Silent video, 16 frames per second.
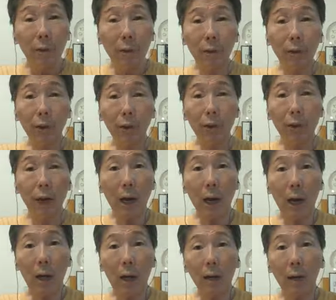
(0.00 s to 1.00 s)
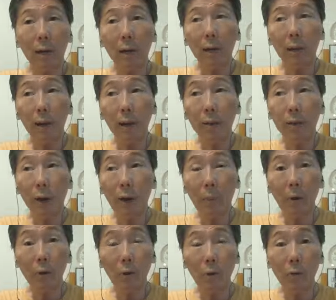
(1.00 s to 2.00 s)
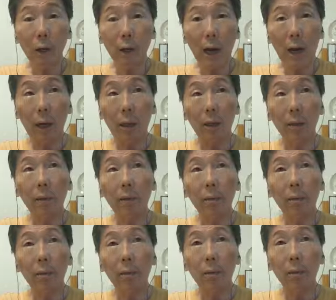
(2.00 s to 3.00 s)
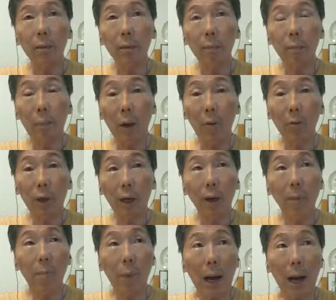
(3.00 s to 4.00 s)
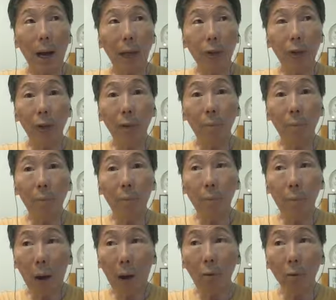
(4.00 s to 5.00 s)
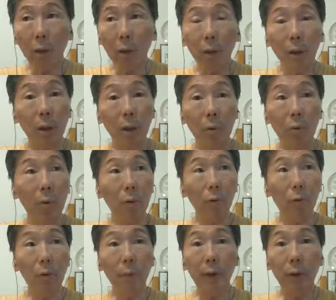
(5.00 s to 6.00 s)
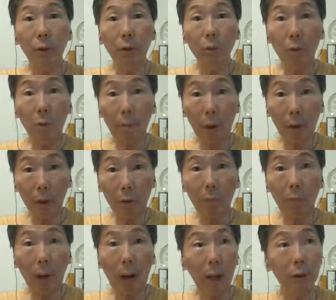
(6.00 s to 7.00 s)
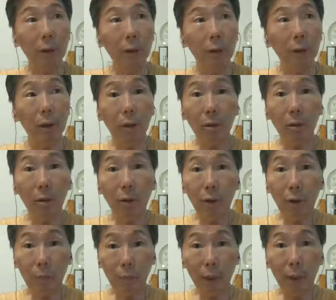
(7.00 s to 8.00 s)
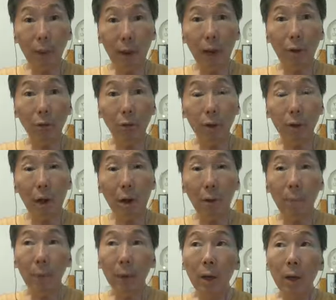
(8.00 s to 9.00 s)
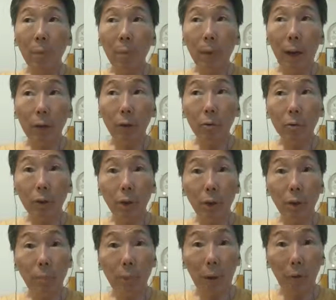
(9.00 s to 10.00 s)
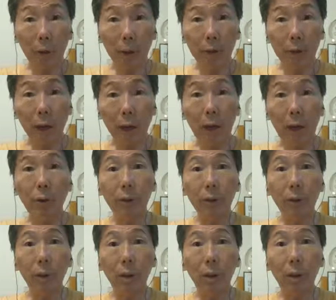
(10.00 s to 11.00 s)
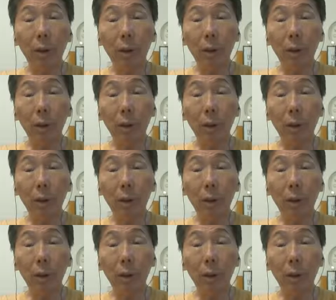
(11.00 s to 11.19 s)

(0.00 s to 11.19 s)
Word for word: 私底下跟参谋总长保定八旗炮科的，我如果没记错，保定八旗区别差多少？白崇禧保定三旗，